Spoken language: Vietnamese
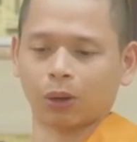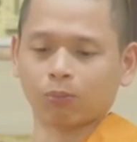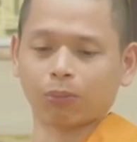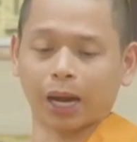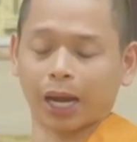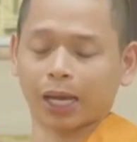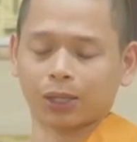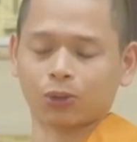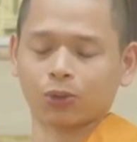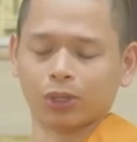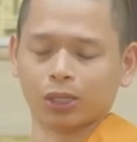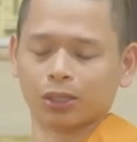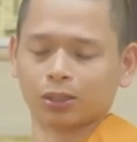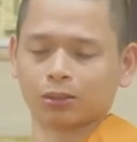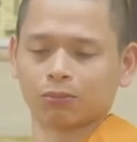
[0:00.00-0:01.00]
bài
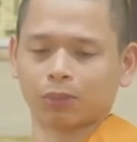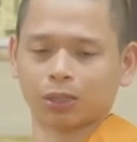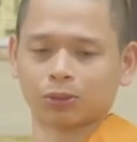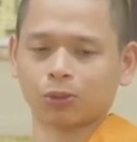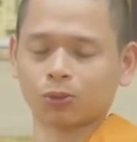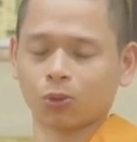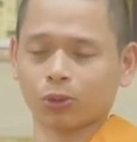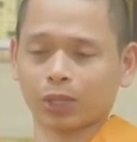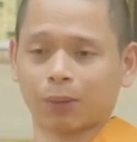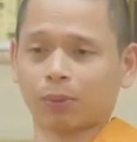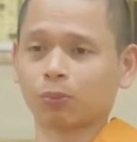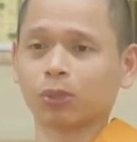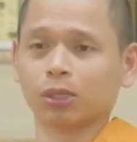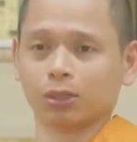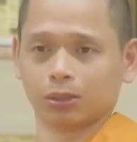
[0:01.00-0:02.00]
chuyện mà rốt cuộc làm
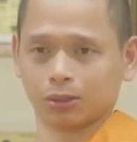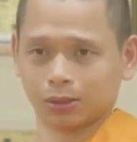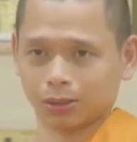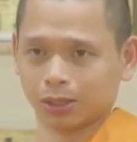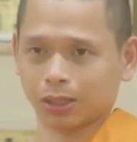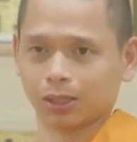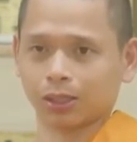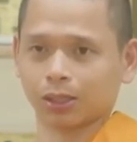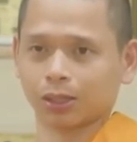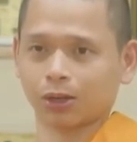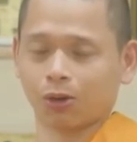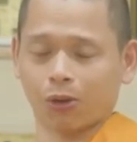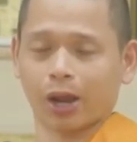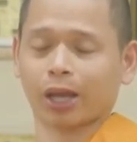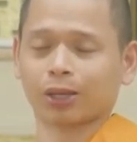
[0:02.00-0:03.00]
không được thì cái đó
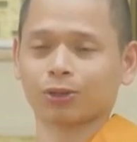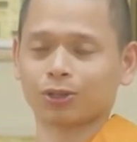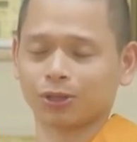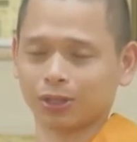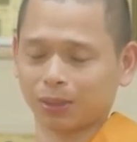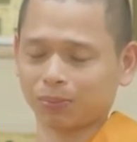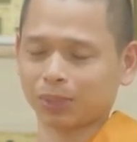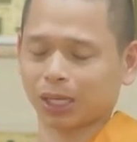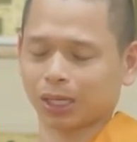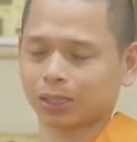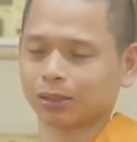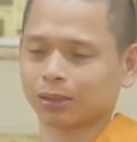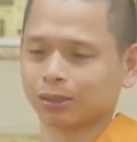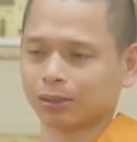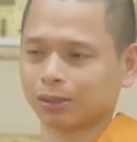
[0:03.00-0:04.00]
oan cho sư lắm nghe
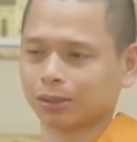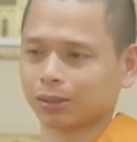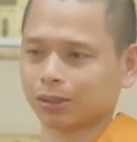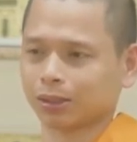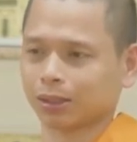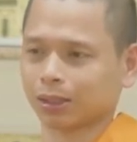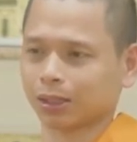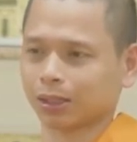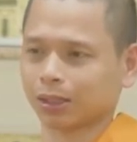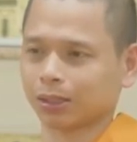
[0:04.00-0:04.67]
à.